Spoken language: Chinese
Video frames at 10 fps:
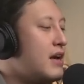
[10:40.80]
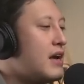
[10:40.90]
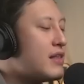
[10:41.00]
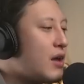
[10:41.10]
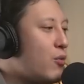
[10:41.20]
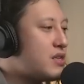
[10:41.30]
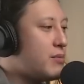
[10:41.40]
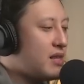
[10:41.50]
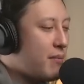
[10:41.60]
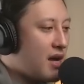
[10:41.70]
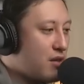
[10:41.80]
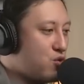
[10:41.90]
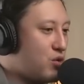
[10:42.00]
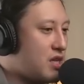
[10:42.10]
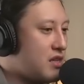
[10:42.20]
那为什么他们敢
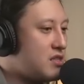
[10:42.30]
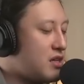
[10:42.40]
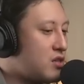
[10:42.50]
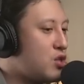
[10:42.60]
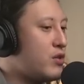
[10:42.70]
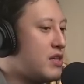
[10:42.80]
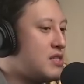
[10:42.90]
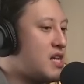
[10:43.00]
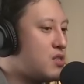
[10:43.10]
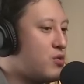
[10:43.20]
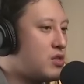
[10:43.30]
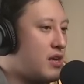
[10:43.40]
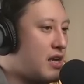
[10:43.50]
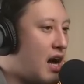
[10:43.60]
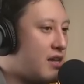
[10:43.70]
做这件事情？就有点像是为什
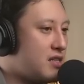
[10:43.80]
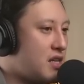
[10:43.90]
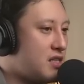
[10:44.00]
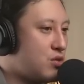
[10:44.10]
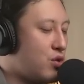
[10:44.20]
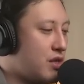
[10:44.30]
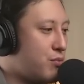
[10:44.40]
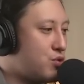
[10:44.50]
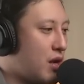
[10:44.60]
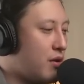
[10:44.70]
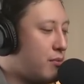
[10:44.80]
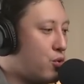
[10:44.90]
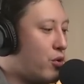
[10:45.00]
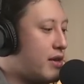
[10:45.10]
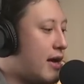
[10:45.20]
么银行的现金存底不需要那么
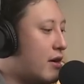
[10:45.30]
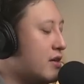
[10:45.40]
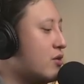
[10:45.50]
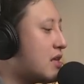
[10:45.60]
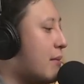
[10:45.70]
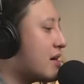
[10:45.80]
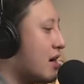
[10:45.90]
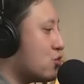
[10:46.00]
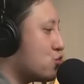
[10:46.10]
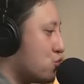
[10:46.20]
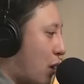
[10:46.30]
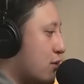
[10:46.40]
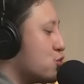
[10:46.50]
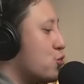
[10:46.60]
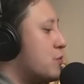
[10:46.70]
多一样，因为他们可以
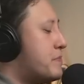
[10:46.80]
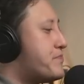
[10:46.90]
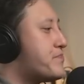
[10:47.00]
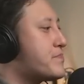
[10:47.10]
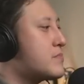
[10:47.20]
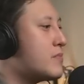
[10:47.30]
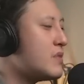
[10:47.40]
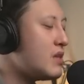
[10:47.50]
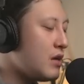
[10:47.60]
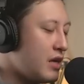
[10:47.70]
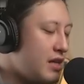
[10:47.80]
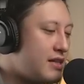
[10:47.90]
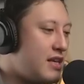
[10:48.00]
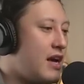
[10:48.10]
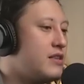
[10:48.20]
算出一
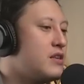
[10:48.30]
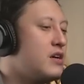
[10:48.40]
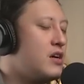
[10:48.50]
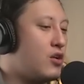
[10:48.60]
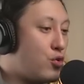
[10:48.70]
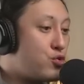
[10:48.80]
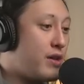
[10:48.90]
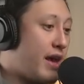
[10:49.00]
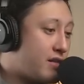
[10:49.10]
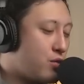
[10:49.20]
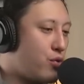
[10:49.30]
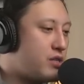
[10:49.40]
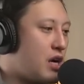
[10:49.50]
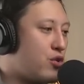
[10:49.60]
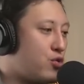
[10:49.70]
天流水量是多
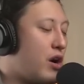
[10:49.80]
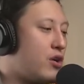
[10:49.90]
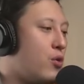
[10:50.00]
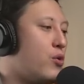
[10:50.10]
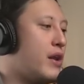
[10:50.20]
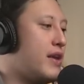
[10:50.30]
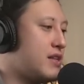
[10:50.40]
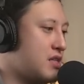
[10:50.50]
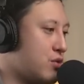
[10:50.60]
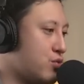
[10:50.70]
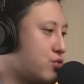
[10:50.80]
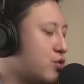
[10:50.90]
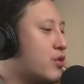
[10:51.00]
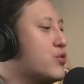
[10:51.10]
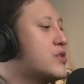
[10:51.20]
少，有多少用户会领钱出
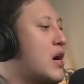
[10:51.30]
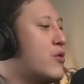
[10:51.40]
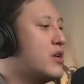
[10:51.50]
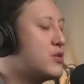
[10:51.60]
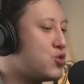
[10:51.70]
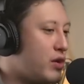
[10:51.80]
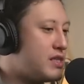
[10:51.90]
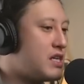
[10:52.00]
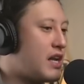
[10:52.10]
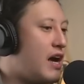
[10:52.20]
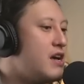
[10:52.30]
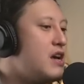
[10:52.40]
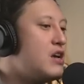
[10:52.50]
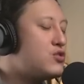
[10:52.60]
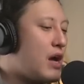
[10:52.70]
去，有多少人会存进来，
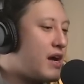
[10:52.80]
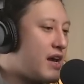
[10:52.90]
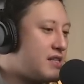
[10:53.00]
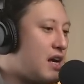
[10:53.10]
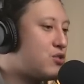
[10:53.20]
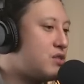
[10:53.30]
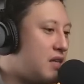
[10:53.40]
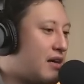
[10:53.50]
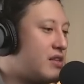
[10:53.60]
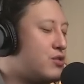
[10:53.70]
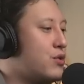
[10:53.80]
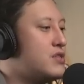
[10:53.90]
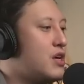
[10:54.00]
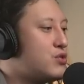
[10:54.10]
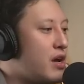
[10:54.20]
所以他可以这样去箱底就会
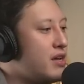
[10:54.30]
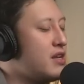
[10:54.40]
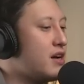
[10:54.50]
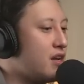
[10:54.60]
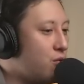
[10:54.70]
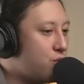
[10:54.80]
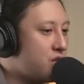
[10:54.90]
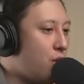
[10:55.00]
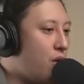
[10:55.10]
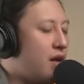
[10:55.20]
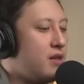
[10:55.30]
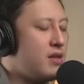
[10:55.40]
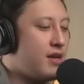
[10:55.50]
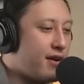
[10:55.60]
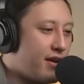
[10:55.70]
知道说，哎，一天可能五千万，
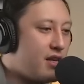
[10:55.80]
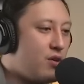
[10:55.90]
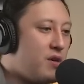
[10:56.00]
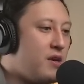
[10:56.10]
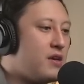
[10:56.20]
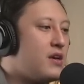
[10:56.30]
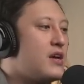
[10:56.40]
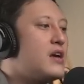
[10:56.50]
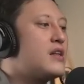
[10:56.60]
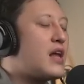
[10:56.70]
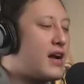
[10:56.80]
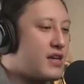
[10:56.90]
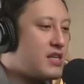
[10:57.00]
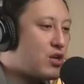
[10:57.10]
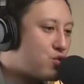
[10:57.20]
一天可能一亿，他可以
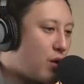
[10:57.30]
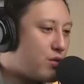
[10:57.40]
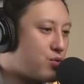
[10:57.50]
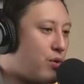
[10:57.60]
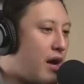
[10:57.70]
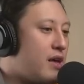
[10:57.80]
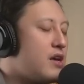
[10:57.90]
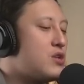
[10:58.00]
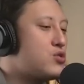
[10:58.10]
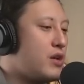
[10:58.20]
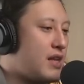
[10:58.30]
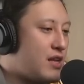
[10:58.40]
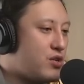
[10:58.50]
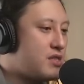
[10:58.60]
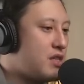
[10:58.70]
这样算出来，所以他
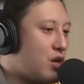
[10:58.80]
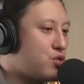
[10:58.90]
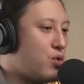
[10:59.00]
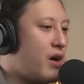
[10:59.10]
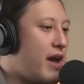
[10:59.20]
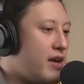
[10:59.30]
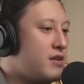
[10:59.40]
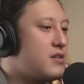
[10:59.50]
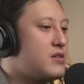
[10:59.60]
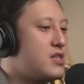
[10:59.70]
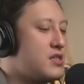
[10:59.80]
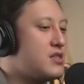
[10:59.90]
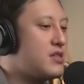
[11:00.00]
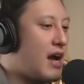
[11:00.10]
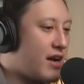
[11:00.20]
就会知道说，哎，其
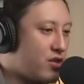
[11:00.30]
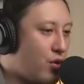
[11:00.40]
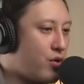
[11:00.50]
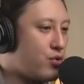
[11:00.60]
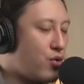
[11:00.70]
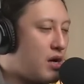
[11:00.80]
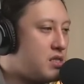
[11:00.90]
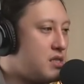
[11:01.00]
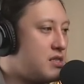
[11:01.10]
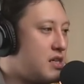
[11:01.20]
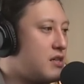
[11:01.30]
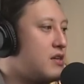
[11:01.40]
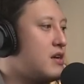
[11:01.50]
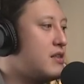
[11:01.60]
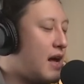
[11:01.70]
实他可以动用多少资金。
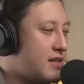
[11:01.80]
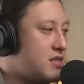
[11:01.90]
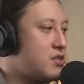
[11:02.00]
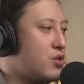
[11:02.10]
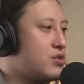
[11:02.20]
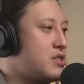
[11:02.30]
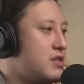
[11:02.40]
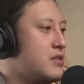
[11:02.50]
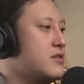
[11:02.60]
那这就是。